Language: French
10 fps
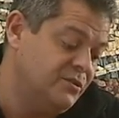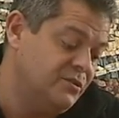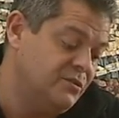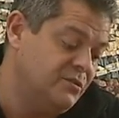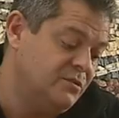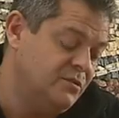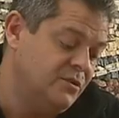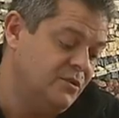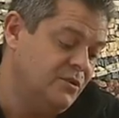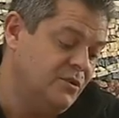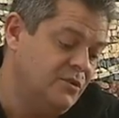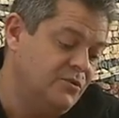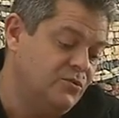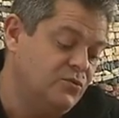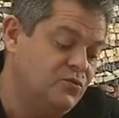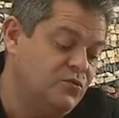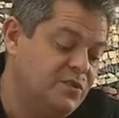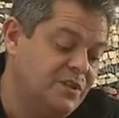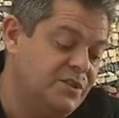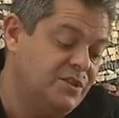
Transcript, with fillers: de toute cette